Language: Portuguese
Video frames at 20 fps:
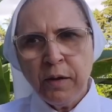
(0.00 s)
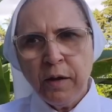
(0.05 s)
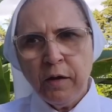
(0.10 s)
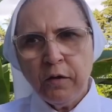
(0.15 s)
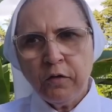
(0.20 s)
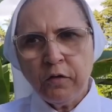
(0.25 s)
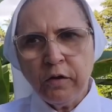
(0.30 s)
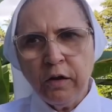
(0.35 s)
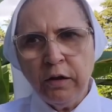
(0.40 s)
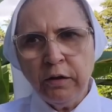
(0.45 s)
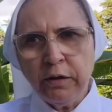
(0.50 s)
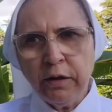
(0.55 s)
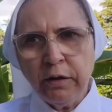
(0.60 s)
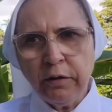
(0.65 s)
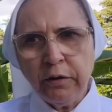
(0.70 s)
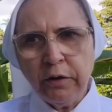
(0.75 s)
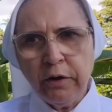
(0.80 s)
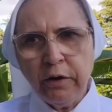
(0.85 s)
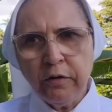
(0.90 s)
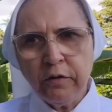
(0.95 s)
Santa
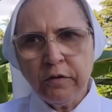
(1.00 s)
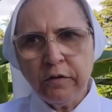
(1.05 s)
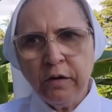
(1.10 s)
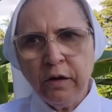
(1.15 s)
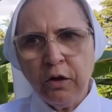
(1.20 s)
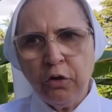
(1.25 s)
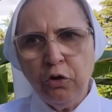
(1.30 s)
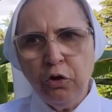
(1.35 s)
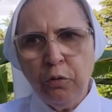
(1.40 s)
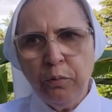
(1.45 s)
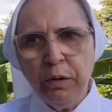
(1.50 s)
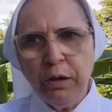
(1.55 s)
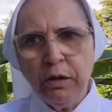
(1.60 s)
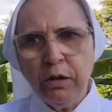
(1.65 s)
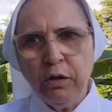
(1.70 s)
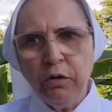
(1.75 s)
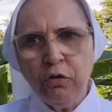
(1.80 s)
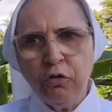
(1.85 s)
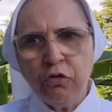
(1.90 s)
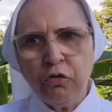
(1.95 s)
Teresinha do
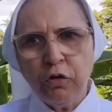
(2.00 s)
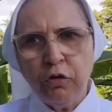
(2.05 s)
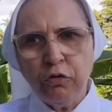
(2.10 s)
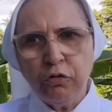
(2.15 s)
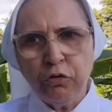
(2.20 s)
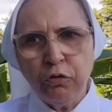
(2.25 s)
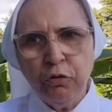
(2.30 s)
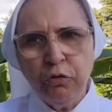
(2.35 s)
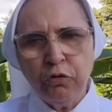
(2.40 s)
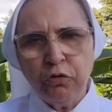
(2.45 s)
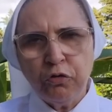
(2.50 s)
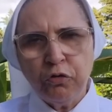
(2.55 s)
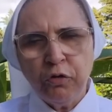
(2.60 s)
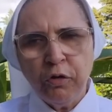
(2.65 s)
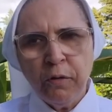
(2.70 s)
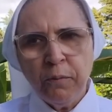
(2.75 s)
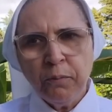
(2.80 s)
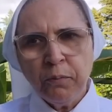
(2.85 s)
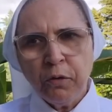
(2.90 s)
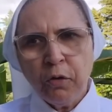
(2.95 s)
Menino Jesus,
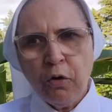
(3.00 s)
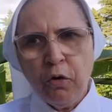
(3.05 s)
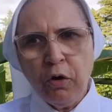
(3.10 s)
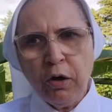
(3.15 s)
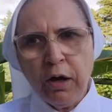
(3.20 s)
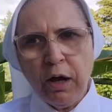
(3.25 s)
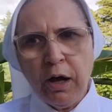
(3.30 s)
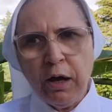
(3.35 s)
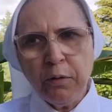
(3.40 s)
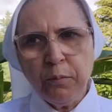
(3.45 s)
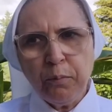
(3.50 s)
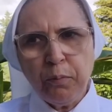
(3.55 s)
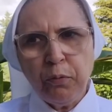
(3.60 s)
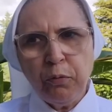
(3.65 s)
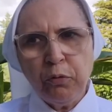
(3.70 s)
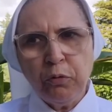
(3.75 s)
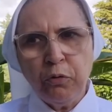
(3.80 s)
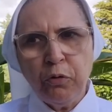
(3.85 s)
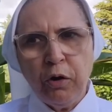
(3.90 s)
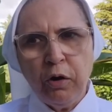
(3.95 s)
rogai
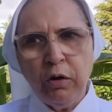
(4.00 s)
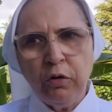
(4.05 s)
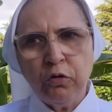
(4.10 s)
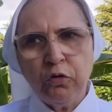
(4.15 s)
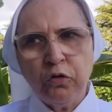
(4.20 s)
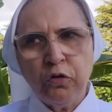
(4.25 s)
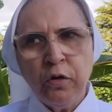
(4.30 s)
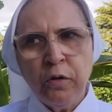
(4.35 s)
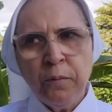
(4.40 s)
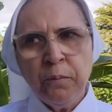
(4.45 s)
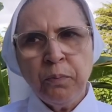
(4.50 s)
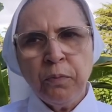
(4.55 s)
por nós.